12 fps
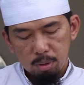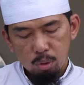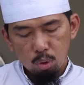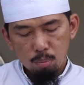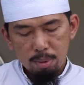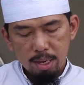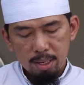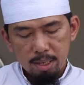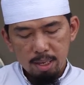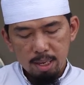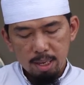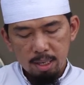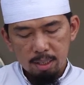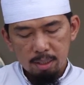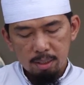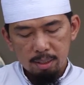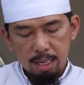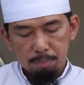Kurban dengan
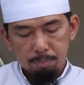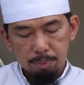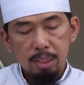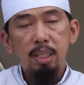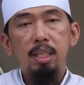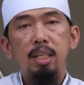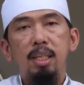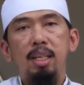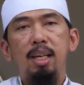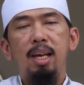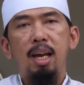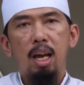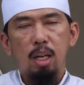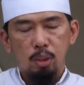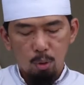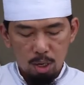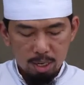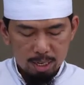sapi
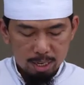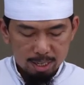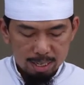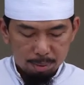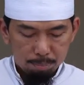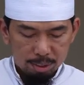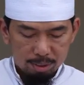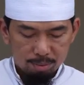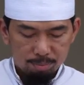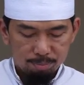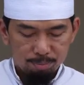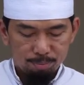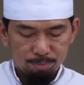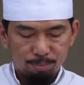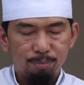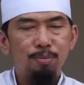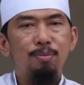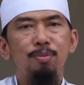ataukah dengan kambing?
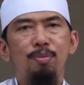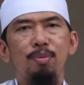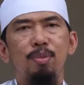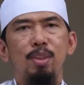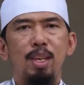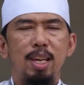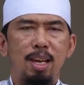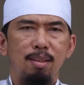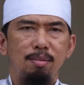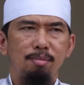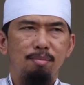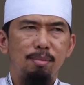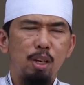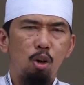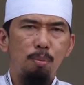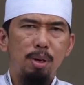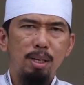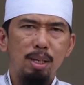Ya,
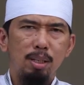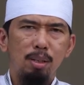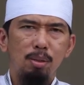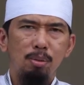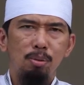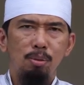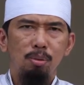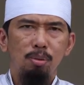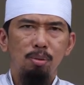jawabannya tentu